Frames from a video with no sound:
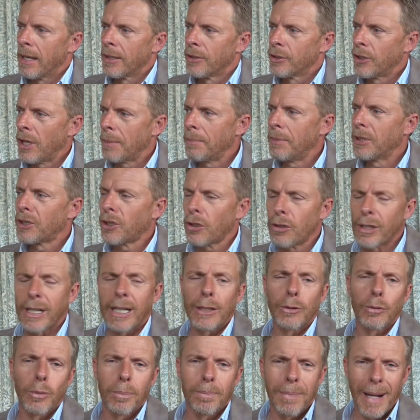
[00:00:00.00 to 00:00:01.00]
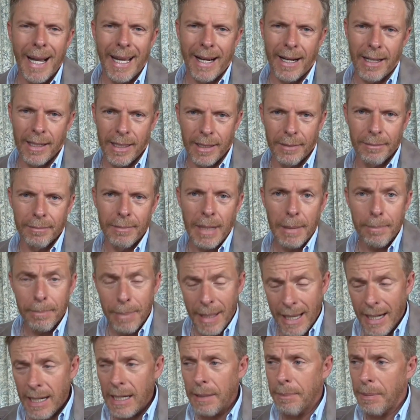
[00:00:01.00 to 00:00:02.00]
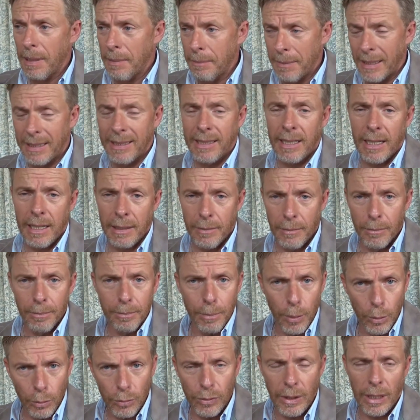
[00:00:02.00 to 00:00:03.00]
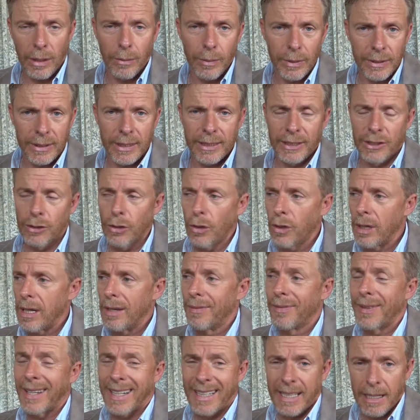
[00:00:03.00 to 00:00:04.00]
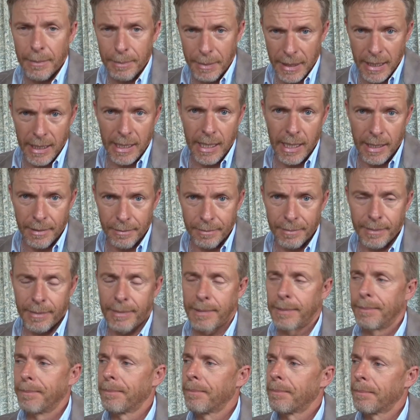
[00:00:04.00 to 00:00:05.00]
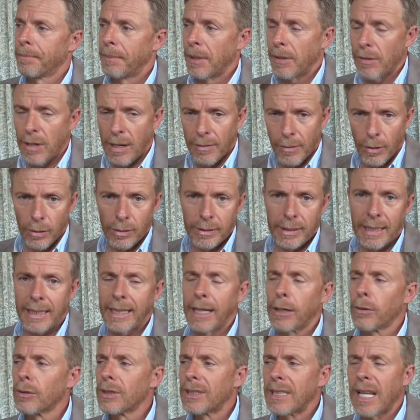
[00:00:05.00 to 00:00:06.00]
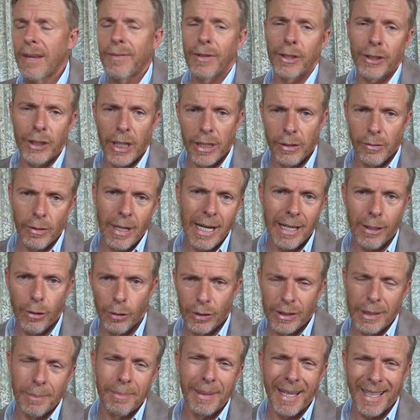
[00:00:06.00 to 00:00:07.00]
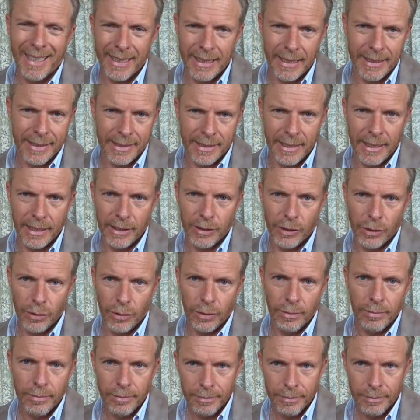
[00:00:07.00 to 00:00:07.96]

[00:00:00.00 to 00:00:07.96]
C'è bisogno che tu parli, ma parli per mettere un punto a questa storia e far capire per una volta che non stai facendo una cosa per te stesso,